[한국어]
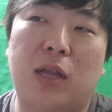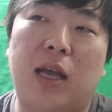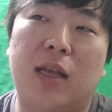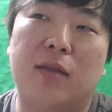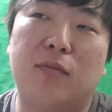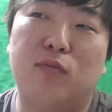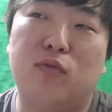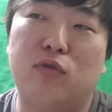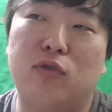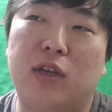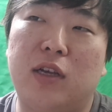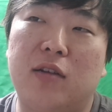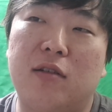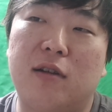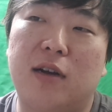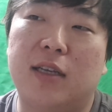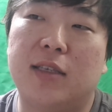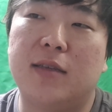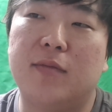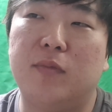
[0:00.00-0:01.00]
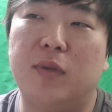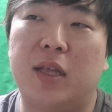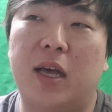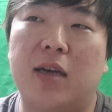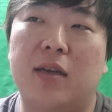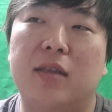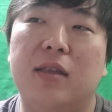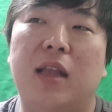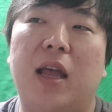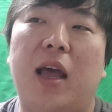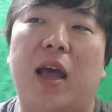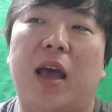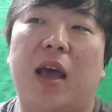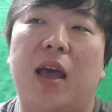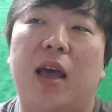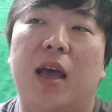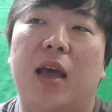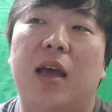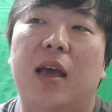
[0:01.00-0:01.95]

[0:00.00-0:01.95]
타는 분인 것 같습니다. 근데